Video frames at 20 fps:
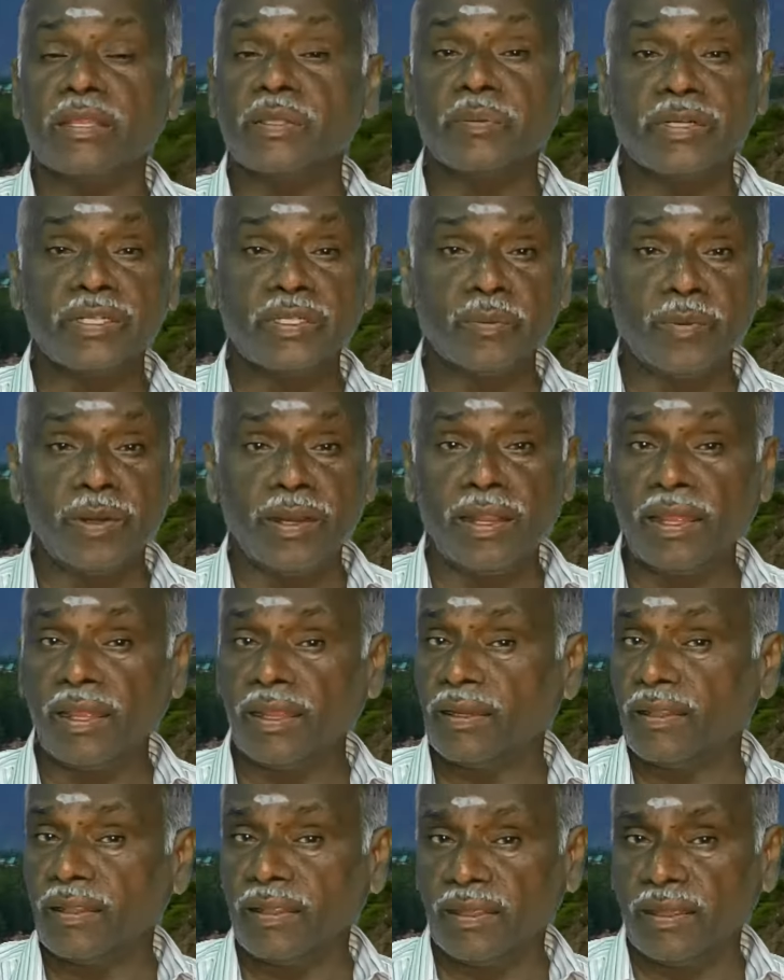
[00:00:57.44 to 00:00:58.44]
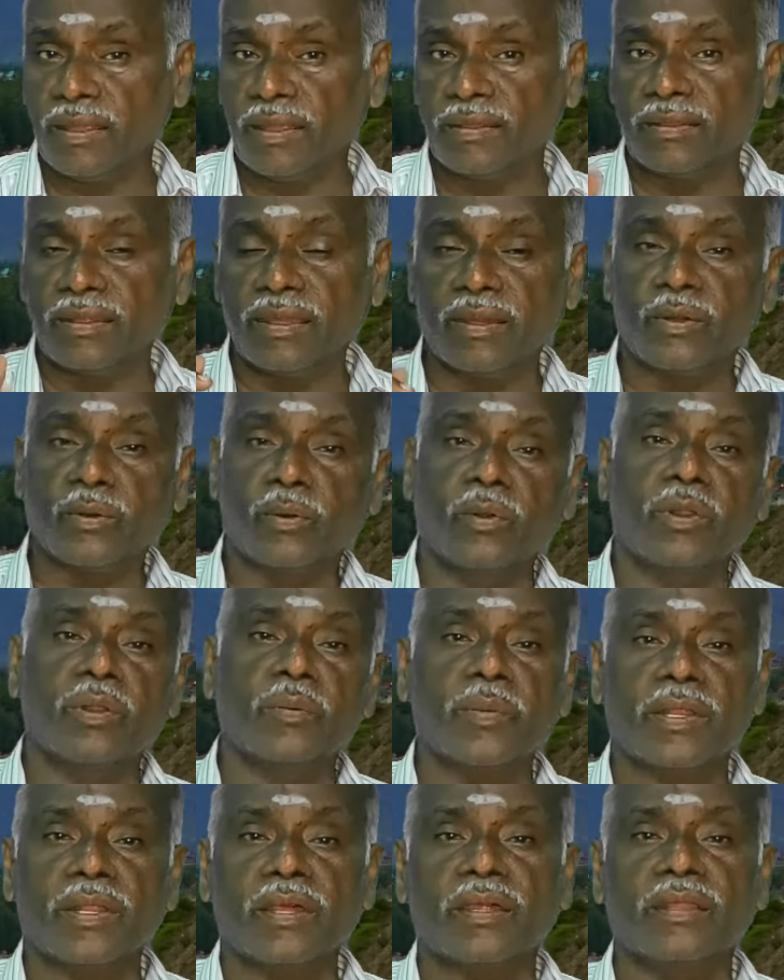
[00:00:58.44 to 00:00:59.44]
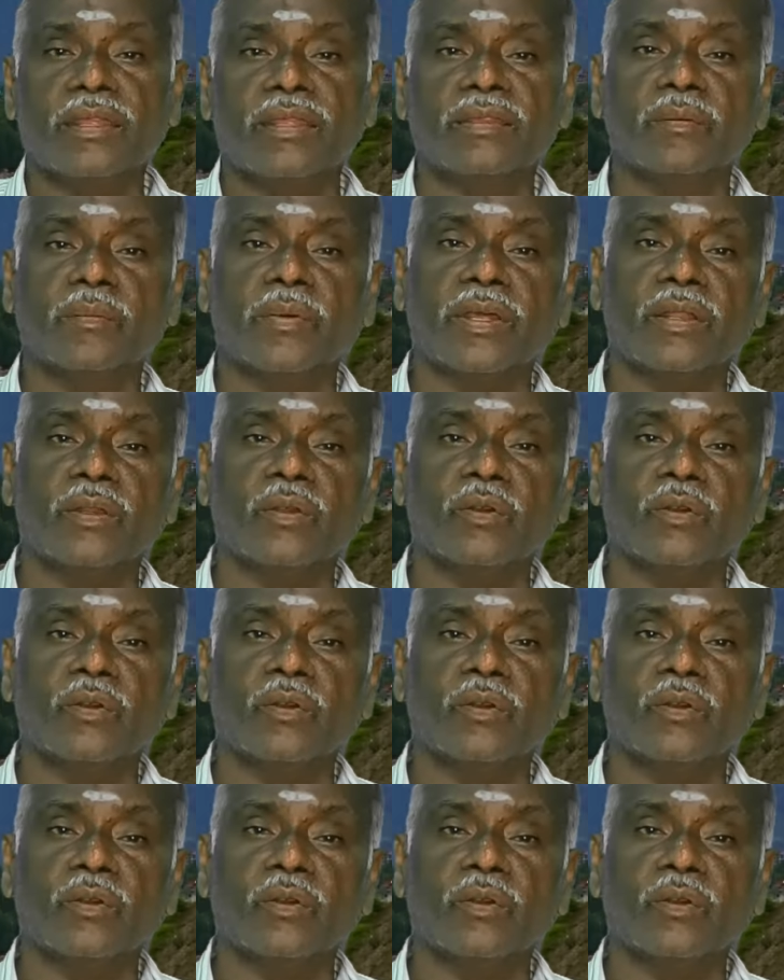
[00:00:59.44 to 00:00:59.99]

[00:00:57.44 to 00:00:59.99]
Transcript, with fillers: அது மட்டும் இல்லை நீங்கள் அந்த குல்லு மணாலி இந்த